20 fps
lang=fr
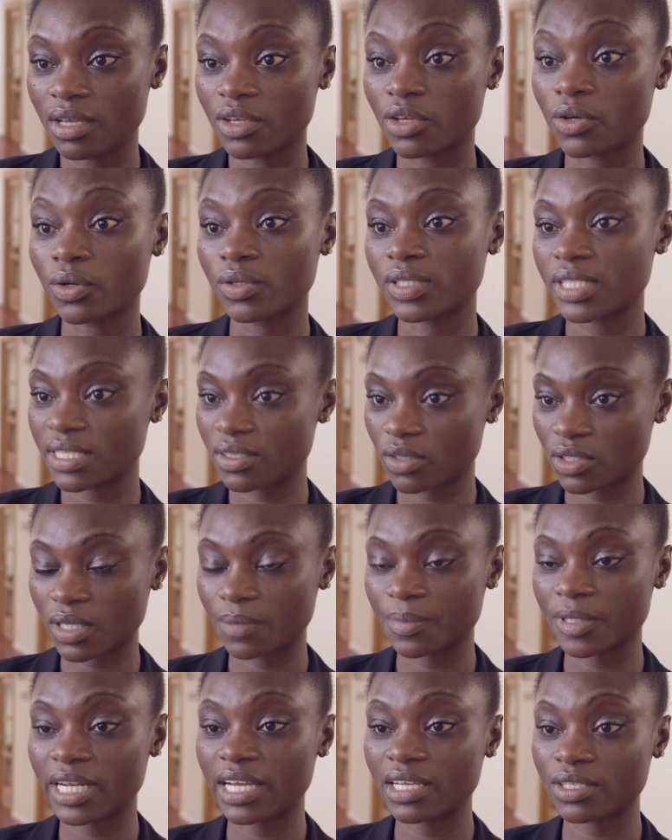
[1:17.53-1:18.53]
que ces
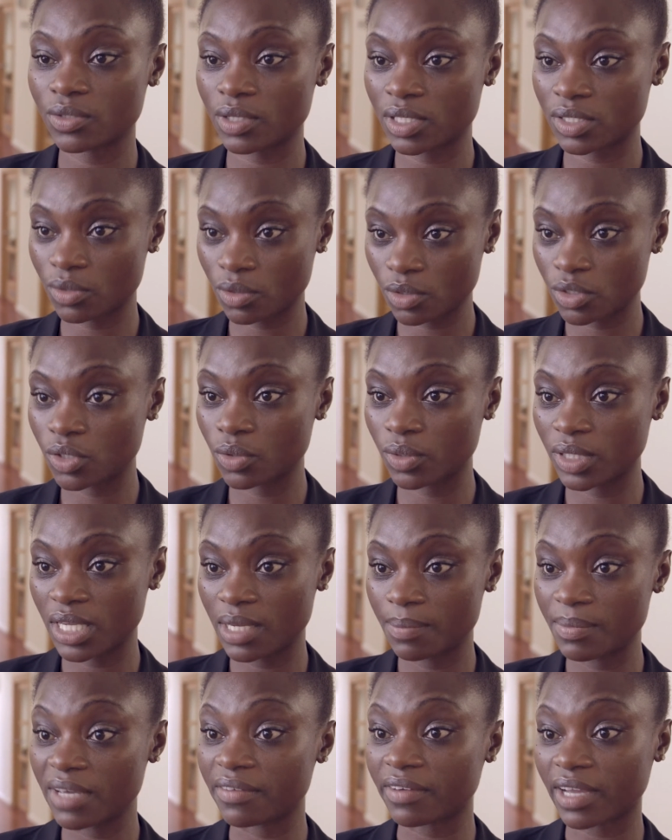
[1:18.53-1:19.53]
entreprises-là soient
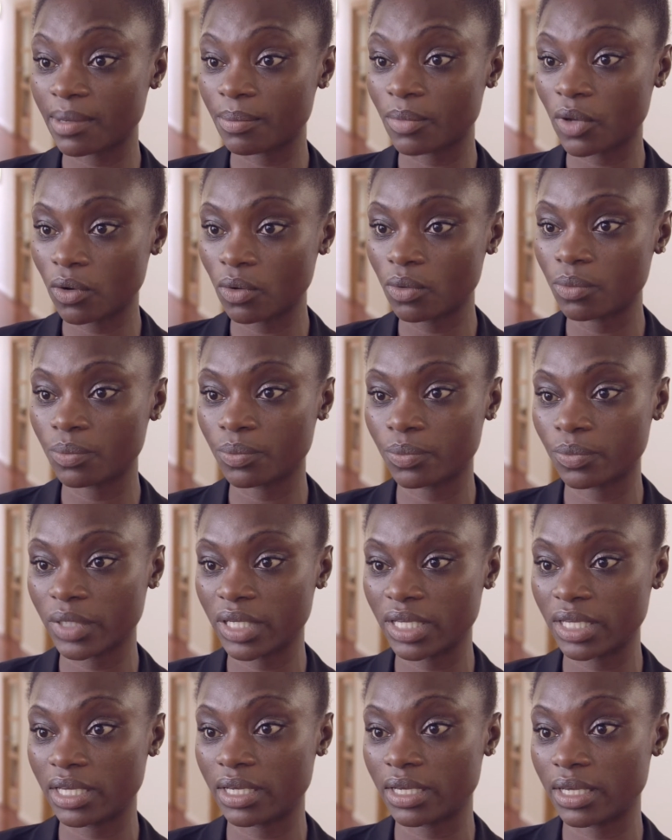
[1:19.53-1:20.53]
sanctionnées, mais vraiment,
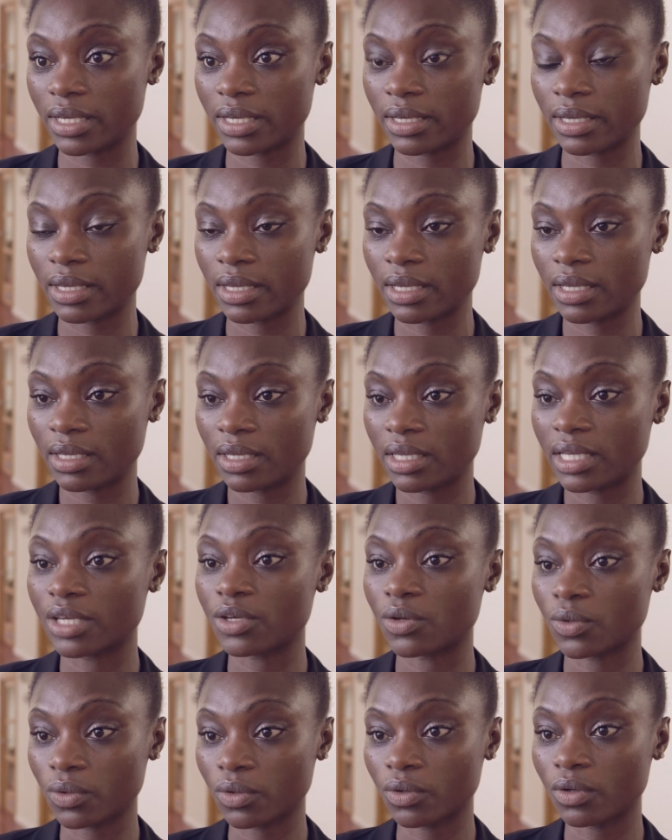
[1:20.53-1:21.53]
et, et
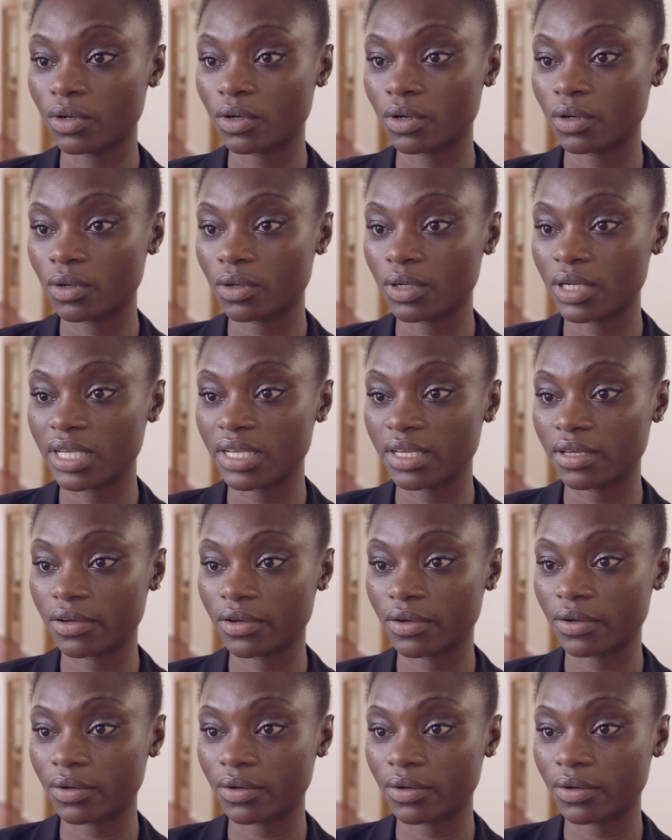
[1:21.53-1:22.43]
que les